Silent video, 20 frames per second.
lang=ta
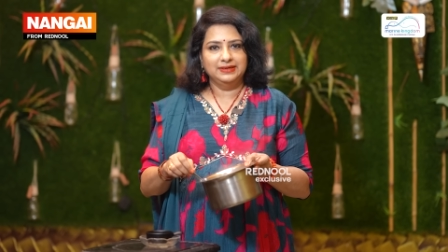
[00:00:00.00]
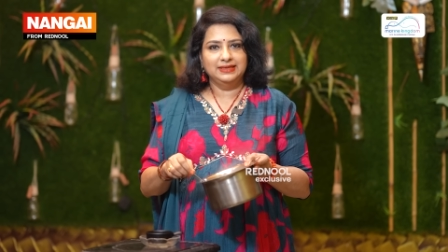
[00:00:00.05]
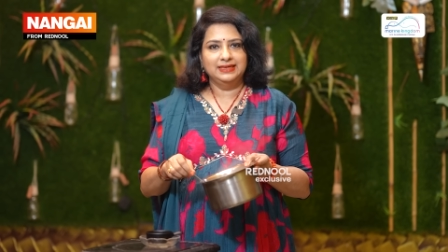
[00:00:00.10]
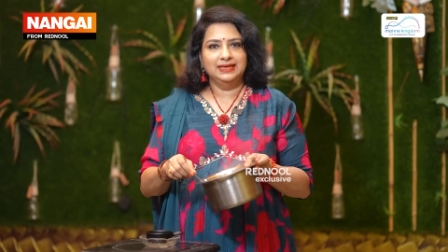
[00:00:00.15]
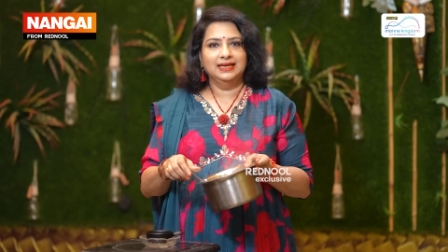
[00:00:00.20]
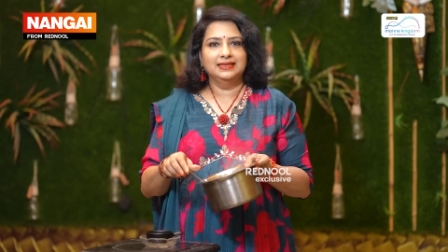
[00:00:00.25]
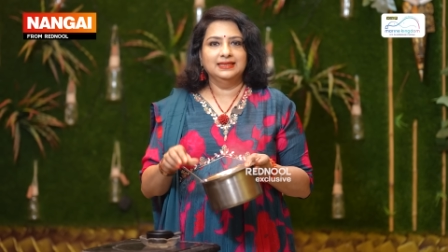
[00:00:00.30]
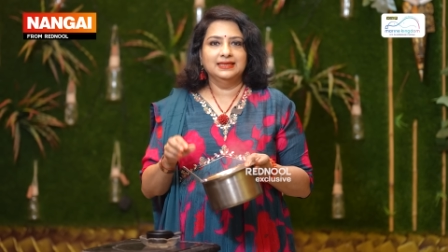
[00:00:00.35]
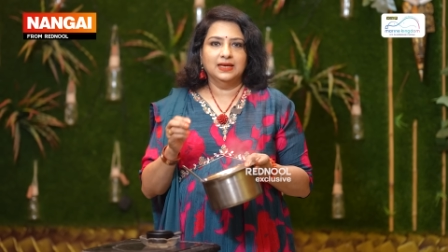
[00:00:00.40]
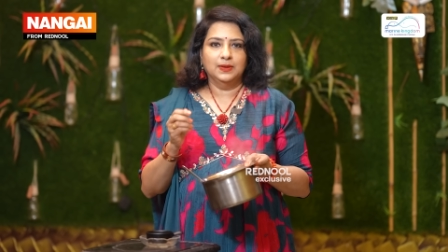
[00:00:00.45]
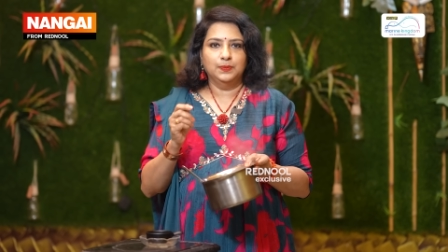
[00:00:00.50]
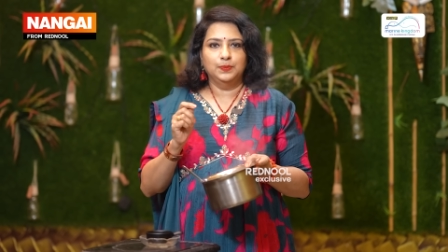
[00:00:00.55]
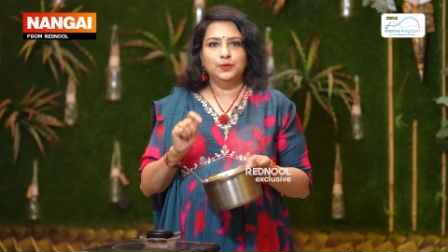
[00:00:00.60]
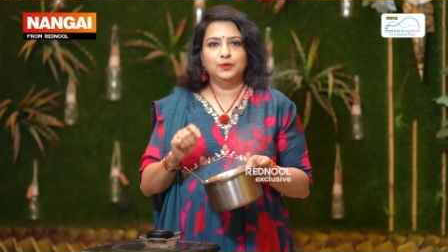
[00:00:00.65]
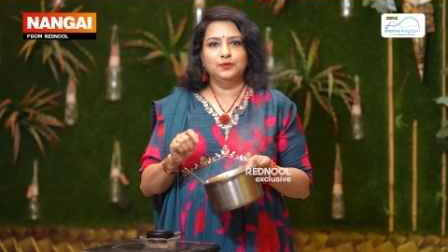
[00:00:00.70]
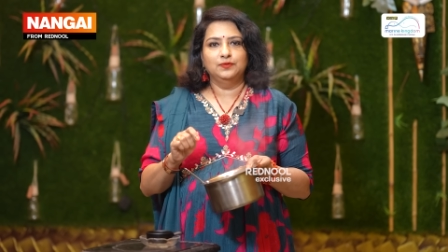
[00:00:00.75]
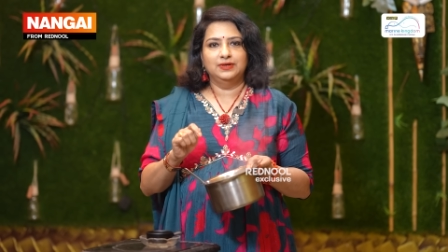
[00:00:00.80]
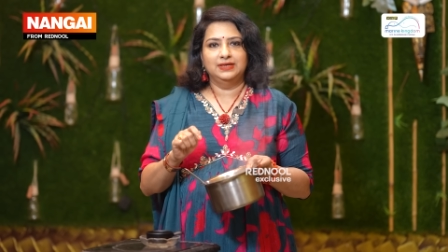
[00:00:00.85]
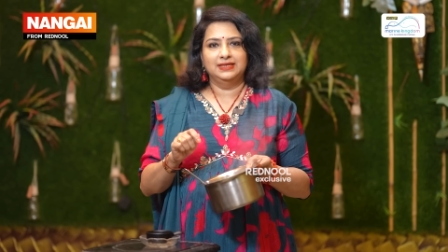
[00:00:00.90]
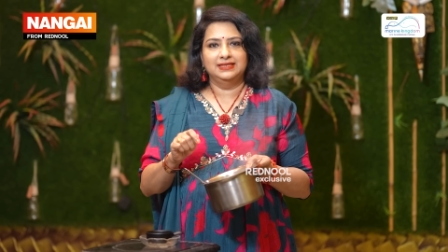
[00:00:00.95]
விட்டு
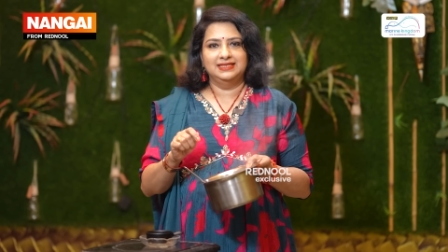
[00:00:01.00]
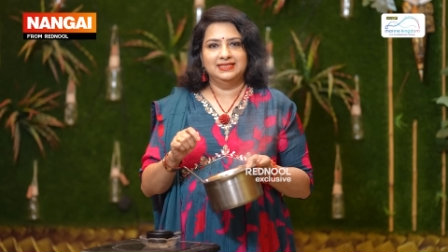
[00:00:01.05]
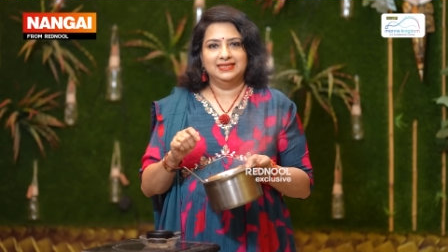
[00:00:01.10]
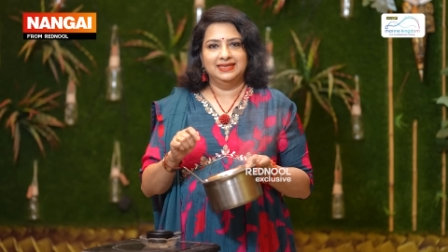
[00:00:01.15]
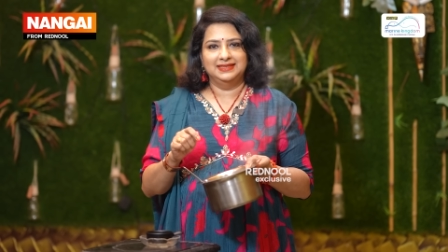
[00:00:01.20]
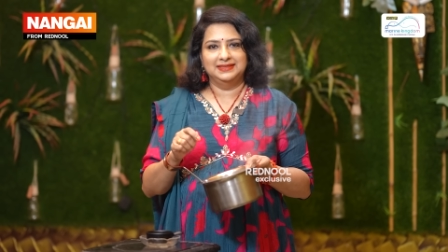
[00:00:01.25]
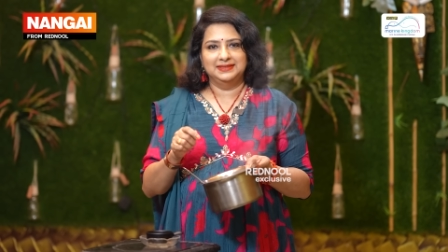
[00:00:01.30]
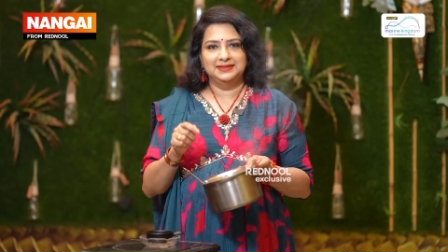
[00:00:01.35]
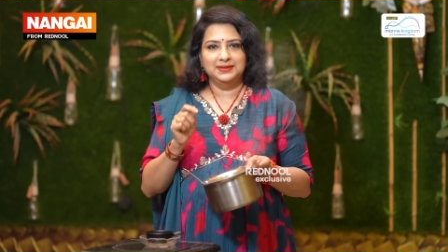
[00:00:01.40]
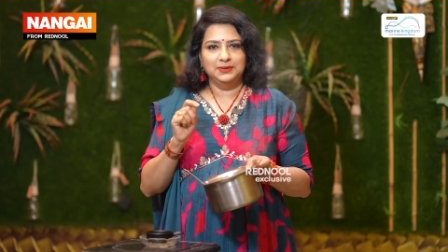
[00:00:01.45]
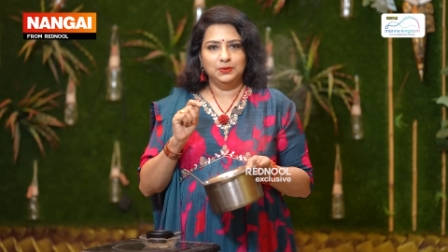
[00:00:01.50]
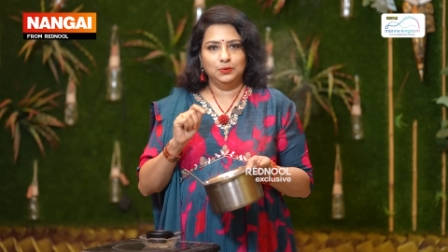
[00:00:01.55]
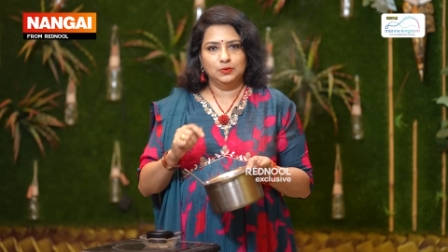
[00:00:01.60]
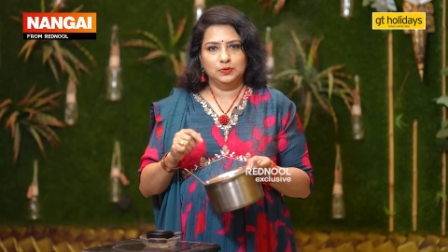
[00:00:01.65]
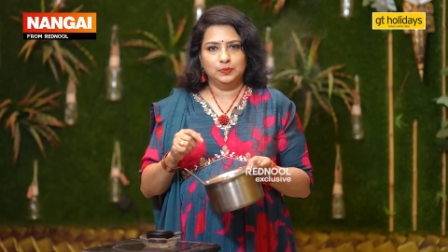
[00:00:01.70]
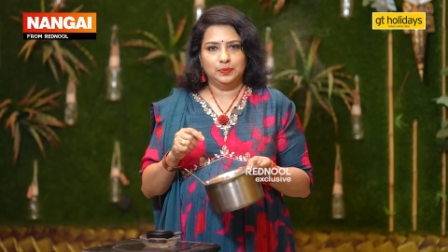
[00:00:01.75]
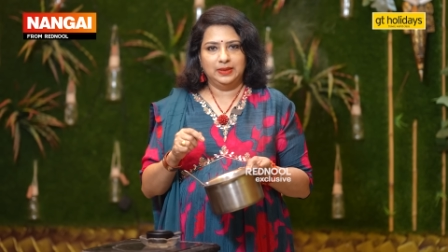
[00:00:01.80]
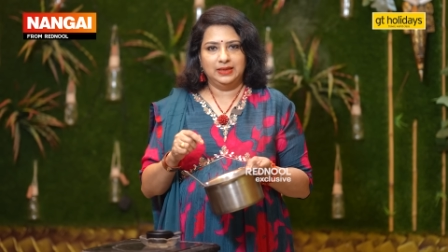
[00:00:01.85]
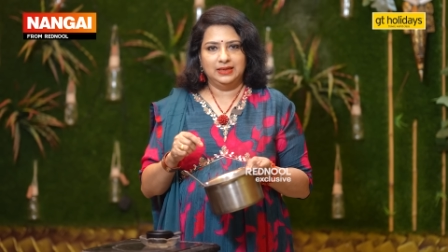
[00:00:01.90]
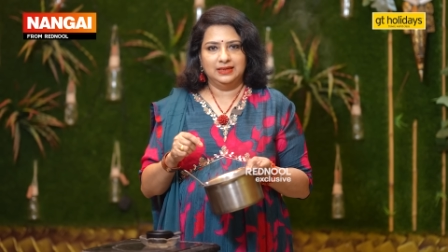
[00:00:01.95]
அதுக்கப்புறம் வடித்து எடுத்து
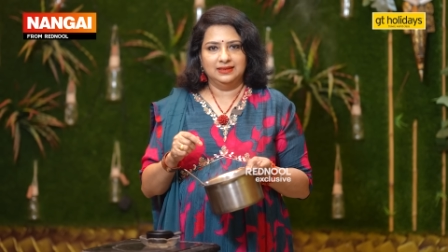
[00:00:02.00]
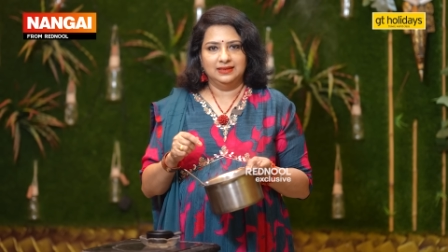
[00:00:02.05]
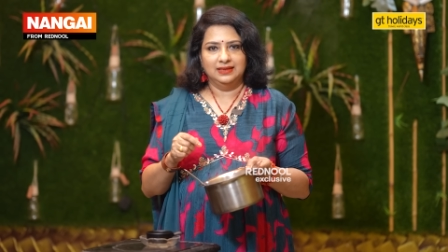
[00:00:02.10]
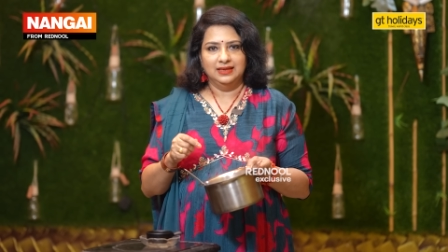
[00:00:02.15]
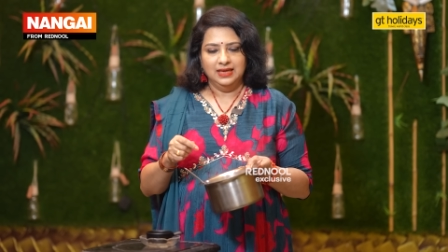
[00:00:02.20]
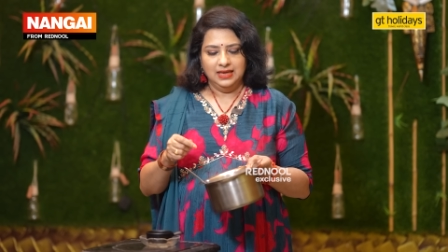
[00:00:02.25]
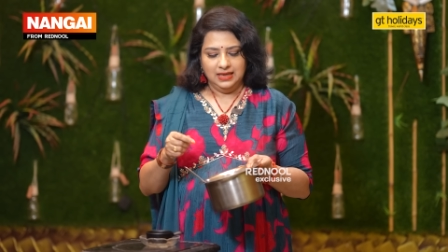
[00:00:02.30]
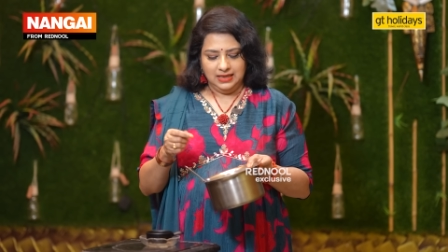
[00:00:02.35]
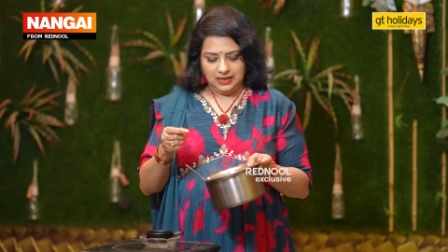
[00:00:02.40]
யூஸ் பண்ணுறது